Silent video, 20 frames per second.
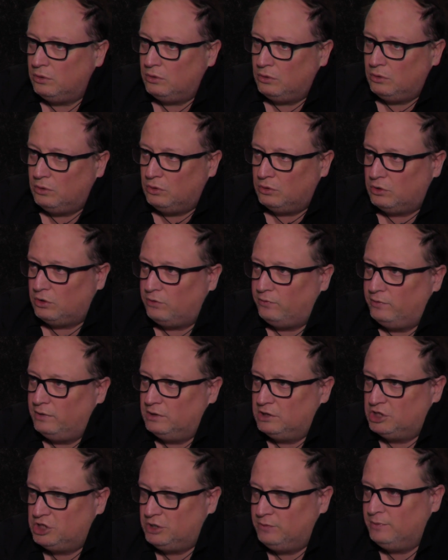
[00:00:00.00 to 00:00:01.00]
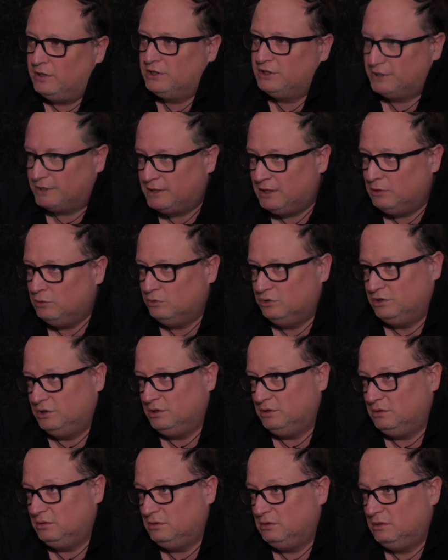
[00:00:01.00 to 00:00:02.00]
gotowe ścimać tych
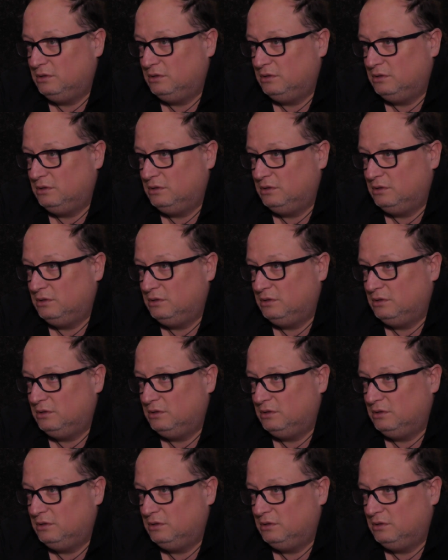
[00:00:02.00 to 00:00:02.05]
ludzi.